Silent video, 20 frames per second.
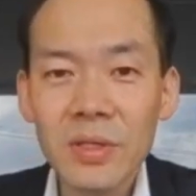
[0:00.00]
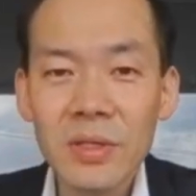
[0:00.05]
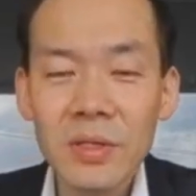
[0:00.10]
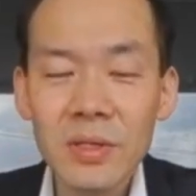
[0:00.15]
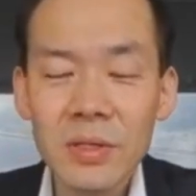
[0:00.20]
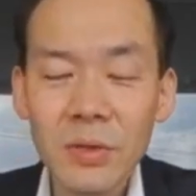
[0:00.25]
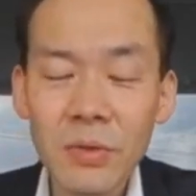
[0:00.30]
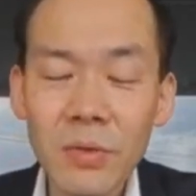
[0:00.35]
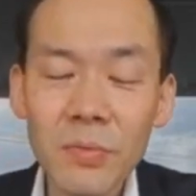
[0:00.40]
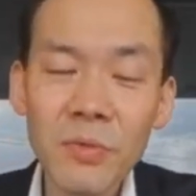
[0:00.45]

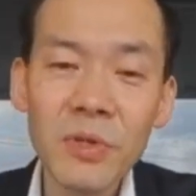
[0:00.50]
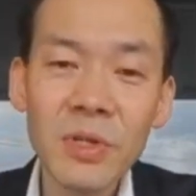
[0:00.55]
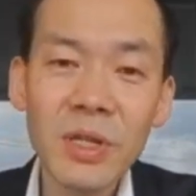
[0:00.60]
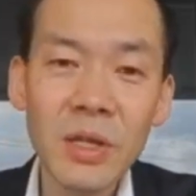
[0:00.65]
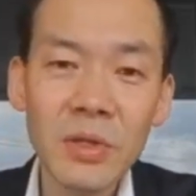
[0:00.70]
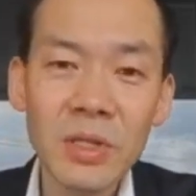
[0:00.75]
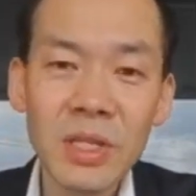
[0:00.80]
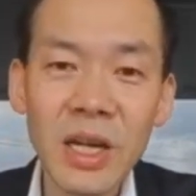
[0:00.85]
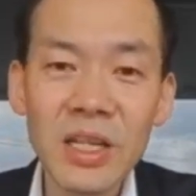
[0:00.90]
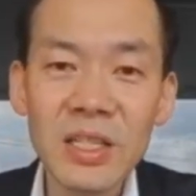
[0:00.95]
その分野
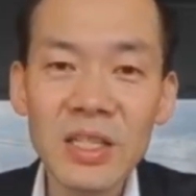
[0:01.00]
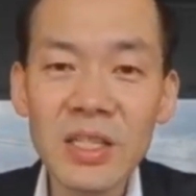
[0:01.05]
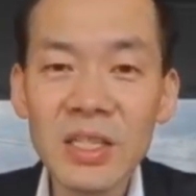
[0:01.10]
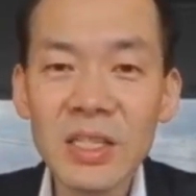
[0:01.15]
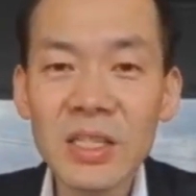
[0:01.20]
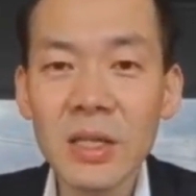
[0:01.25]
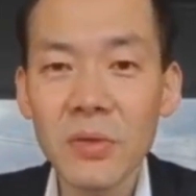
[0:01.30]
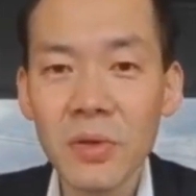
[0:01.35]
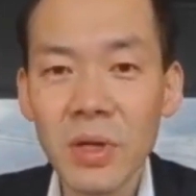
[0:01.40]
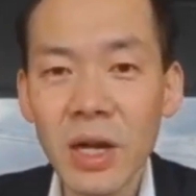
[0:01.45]
の第一人
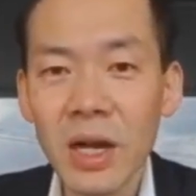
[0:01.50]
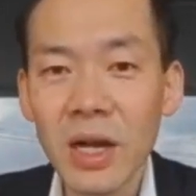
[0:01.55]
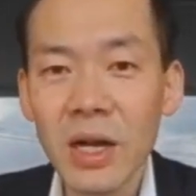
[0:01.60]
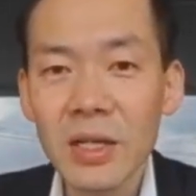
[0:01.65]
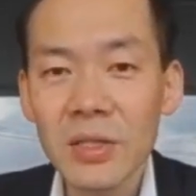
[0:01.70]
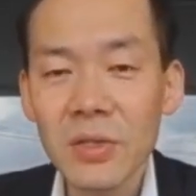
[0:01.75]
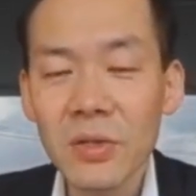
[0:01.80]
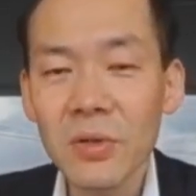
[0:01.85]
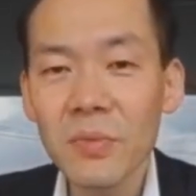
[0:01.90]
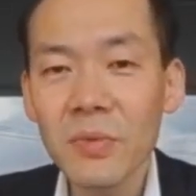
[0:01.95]
者とか
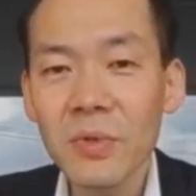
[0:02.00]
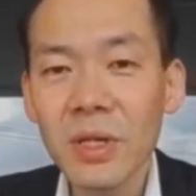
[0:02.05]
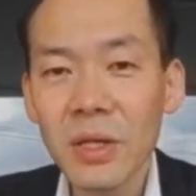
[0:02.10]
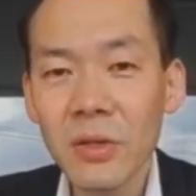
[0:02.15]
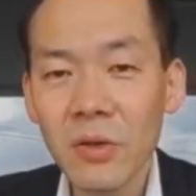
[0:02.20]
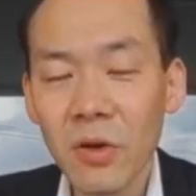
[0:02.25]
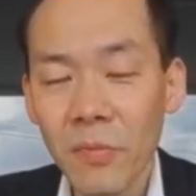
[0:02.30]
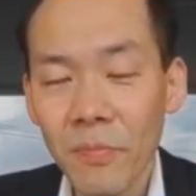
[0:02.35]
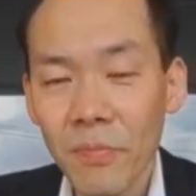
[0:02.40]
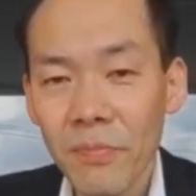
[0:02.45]
その分野
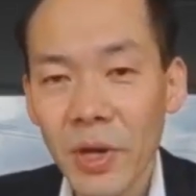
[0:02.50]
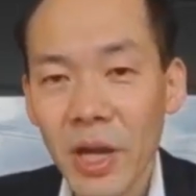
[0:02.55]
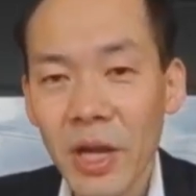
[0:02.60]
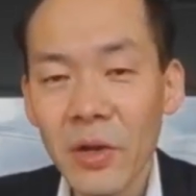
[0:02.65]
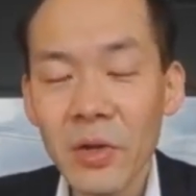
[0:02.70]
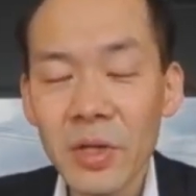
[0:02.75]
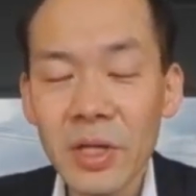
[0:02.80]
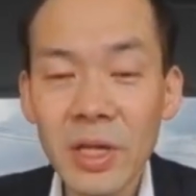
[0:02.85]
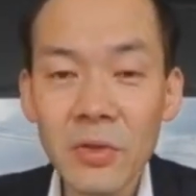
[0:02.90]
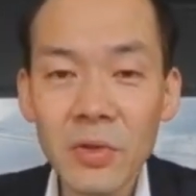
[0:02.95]
の
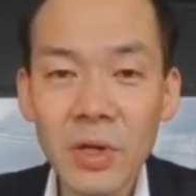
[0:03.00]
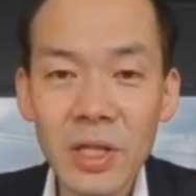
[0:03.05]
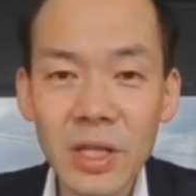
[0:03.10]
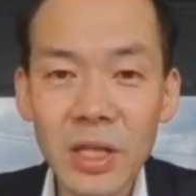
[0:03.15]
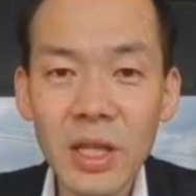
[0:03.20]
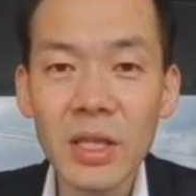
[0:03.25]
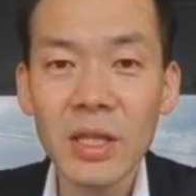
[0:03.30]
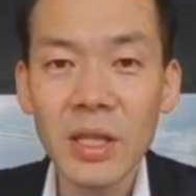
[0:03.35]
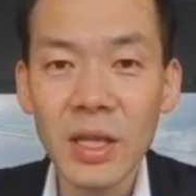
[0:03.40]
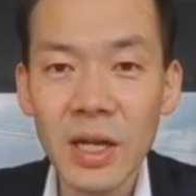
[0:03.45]
パイオニアの方
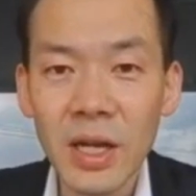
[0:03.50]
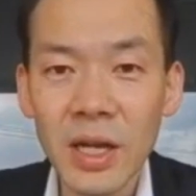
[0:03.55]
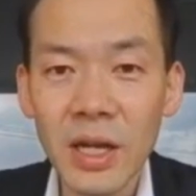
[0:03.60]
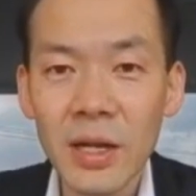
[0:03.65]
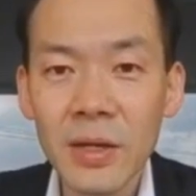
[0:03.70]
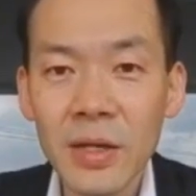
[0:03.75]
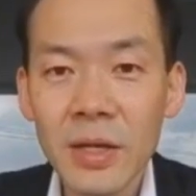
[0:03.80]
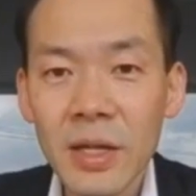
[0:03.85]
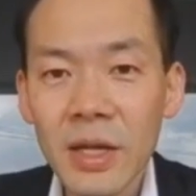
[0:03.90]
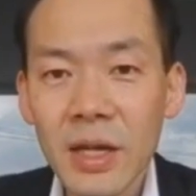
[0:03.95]
だった
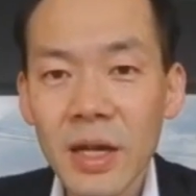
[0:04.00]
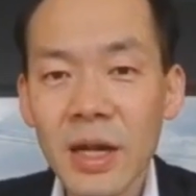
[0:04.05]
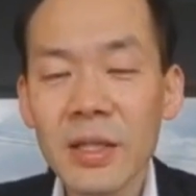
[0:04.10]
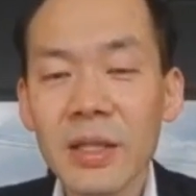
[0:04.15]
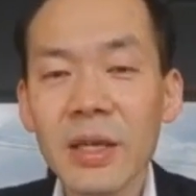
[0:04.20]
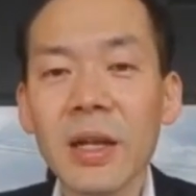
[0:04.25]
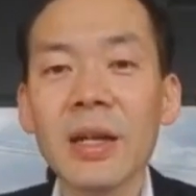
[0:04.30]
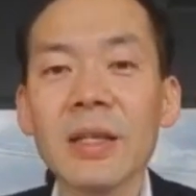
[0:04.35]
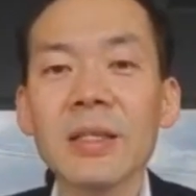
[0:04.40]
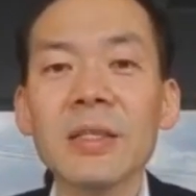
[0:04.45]
ら必
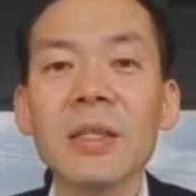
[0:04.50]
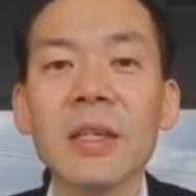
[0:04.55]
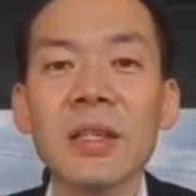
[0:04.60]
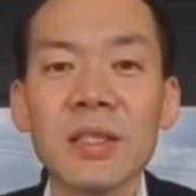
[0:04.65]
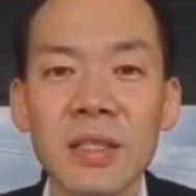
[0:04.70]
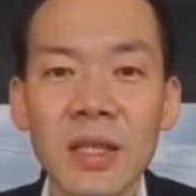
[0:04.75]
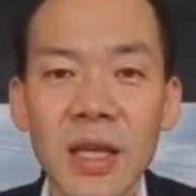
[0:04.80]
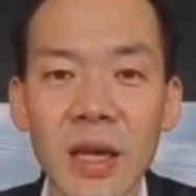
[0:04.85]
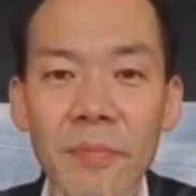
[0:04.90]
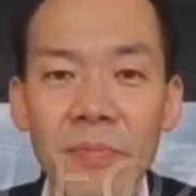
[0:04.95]
ずです
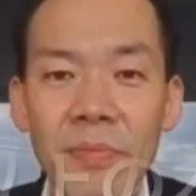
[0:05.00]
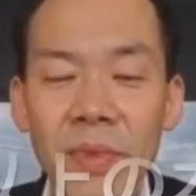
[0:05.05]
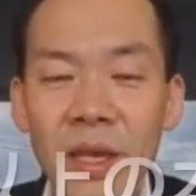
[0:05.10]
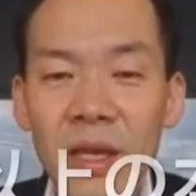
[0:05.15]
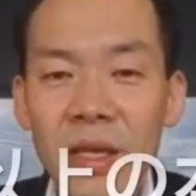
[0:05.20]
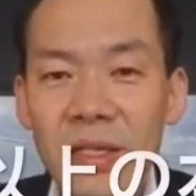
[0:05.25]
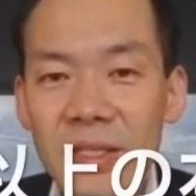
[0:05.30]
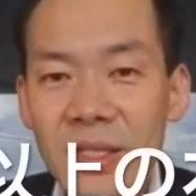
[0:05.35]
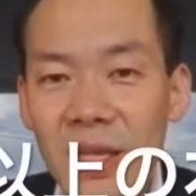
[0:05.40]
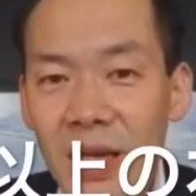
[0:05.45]
ね
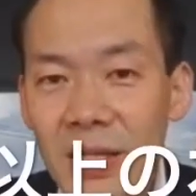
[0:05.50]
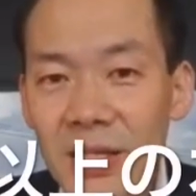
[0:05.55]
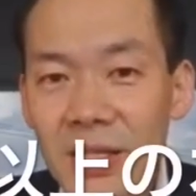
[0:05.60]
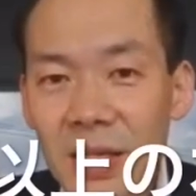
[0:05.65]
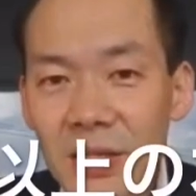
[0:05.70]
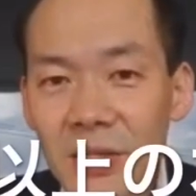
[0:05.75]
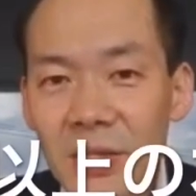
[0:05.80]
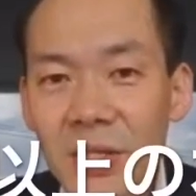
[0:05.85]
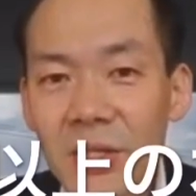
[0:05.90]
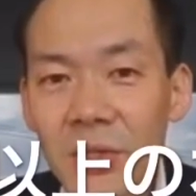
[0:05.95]
3
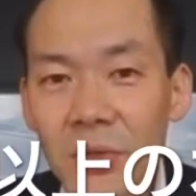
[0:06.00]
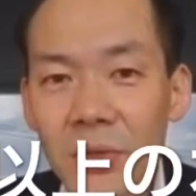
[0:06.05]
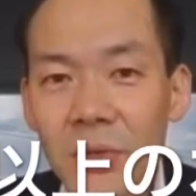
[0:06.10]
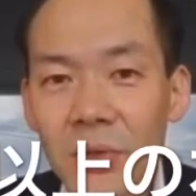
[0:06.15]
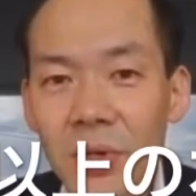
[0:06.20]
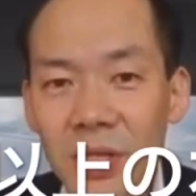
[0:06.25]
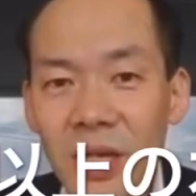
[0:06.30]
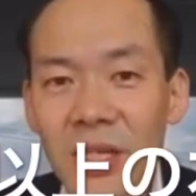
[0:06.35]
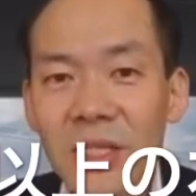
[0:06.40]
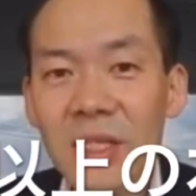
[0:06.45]
冊以上の本
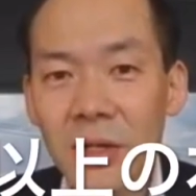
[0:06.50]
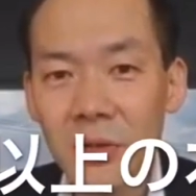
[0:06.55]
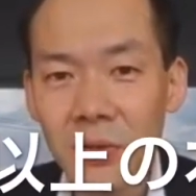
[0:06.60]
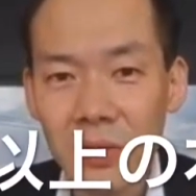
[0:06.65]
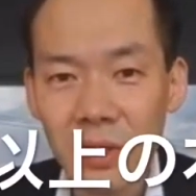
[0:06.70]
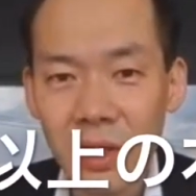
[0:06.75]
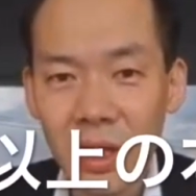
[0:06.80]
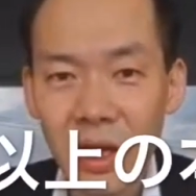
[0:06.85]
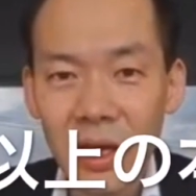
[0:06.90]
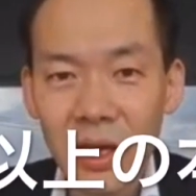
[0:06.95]
を出してるっ
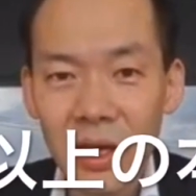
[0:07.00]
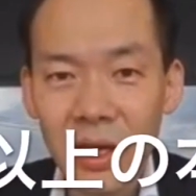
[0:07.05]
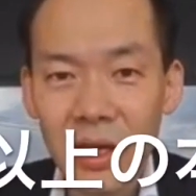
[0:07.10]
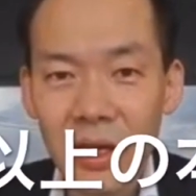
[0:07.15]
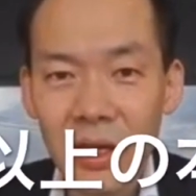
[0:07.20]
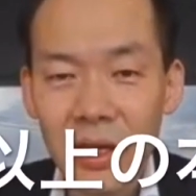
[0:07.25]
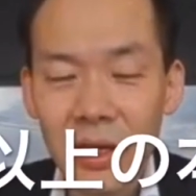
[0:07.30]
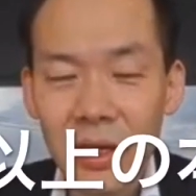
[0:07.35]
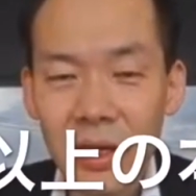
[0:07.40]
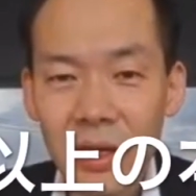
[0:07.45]
て
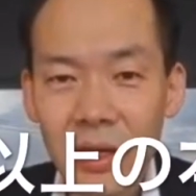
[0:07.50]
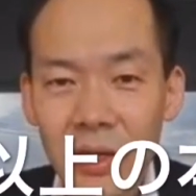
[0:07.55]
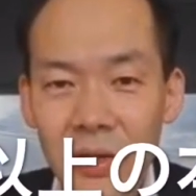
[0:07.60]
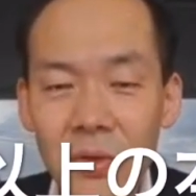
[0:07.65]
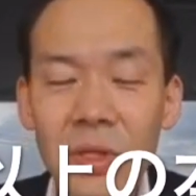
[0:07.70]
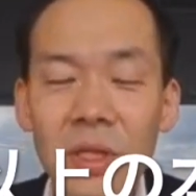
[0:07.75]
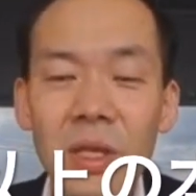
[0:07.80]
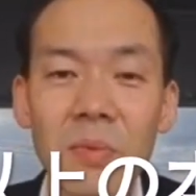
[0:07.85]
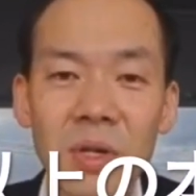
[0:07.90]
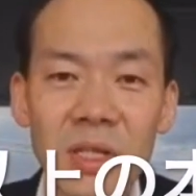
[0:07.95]
言っ
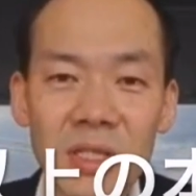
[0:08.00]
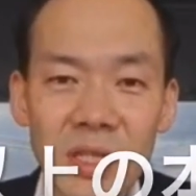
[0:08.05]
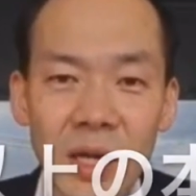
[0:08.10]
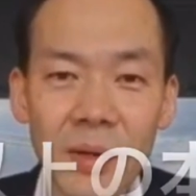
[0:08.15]
ていました。